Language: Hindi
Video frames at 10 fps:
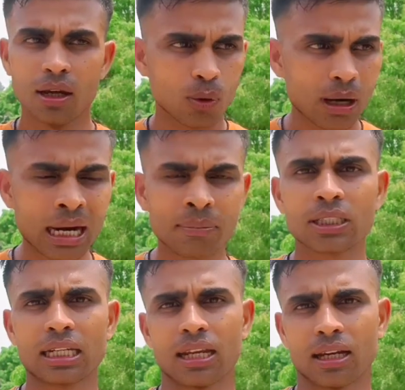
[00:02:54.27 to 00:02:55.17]
वहाँ पर
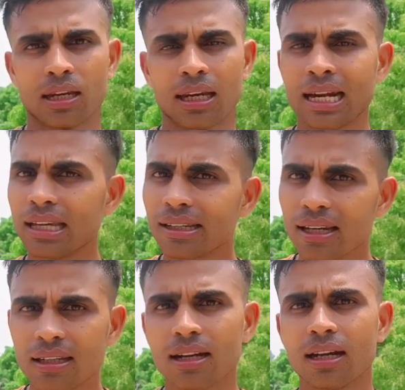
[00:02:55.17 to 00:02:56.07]
चलेंगे लड़ाई के
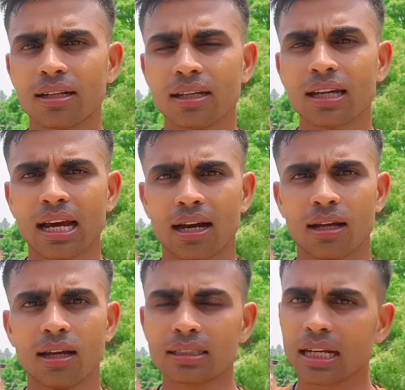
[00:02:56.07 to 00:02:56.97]
लिए नहीं ठीक है ना
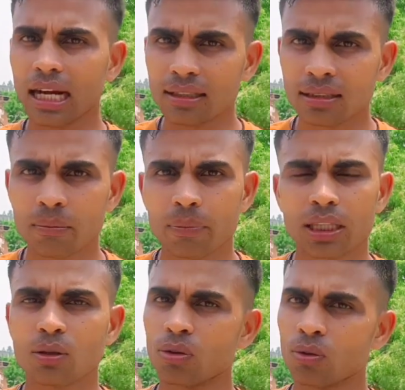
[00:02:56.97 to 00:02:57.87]
सरकारी संपत्ति
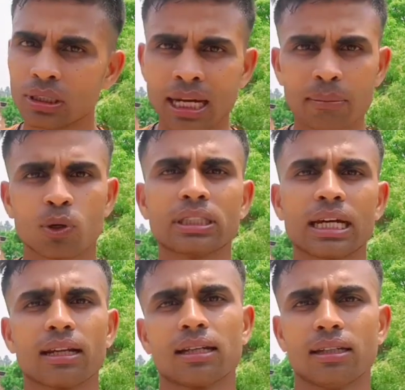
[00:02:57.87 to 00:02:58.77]
को नुकसान पहुँचाने
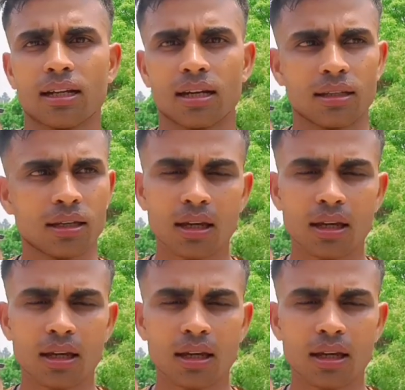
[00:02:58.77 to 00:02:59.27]
के लिए नहीं